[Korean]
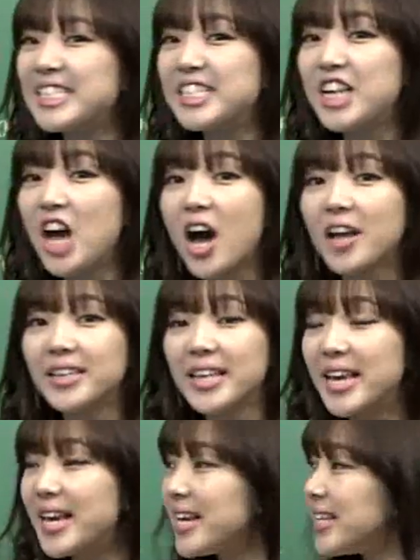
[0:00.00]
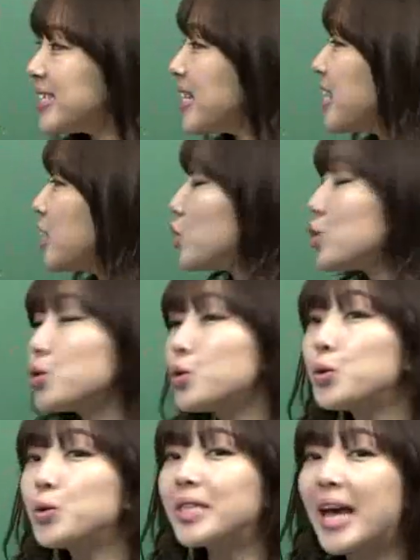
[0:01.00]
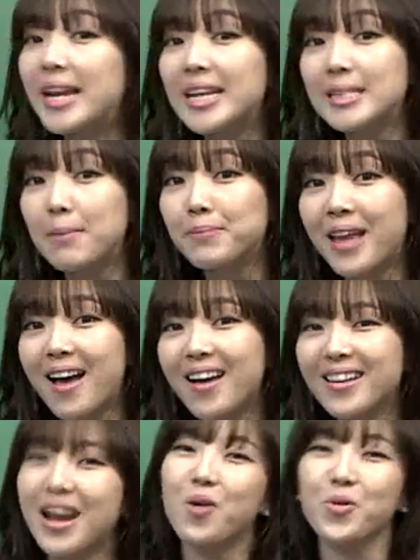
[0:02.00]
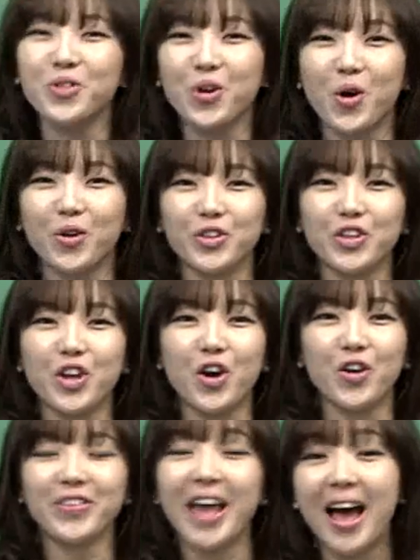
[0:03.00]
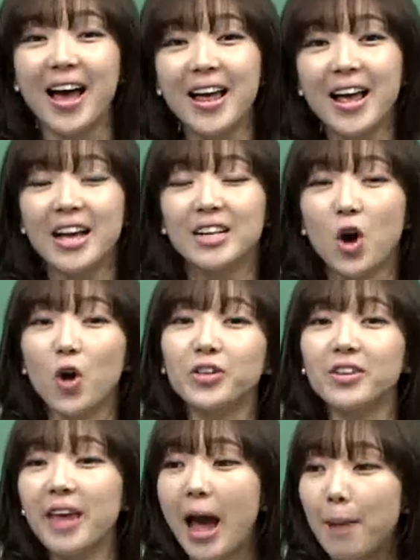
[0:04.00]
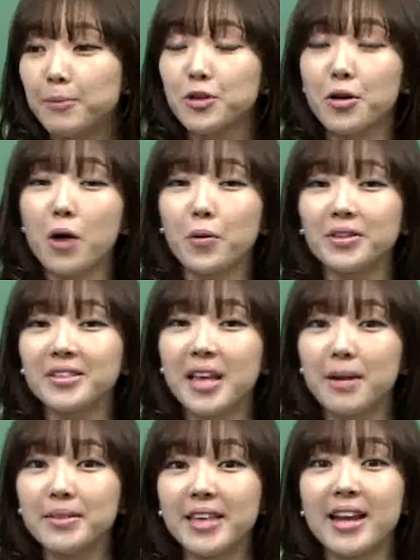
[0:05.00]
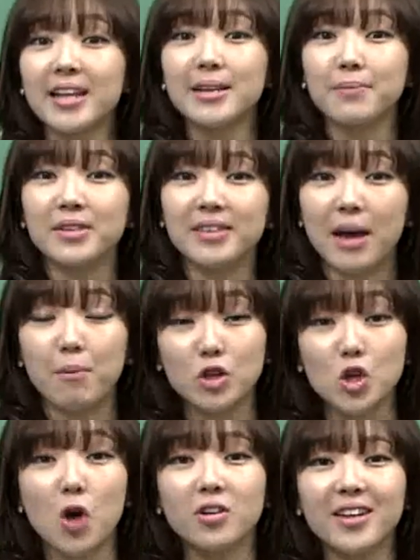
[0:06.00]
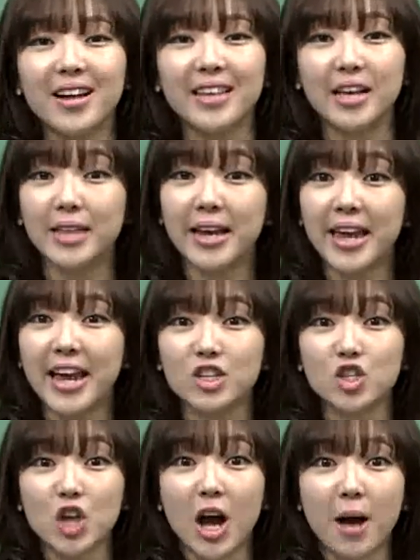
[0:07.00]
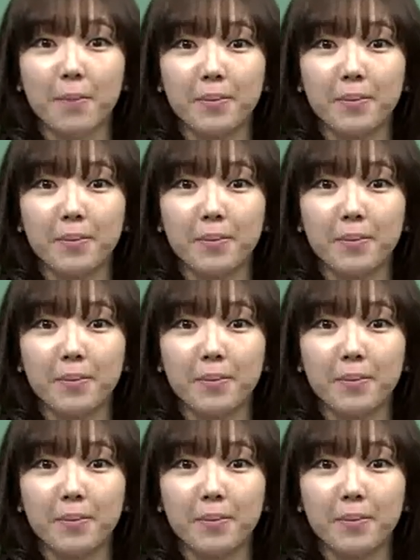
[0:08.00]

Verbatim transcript: is not easy to 따라잡다가 오는 거거든요. 어떻게 앞서가고 있는 사람을 따라잡는다, 뭐 적응하다 할 때 catch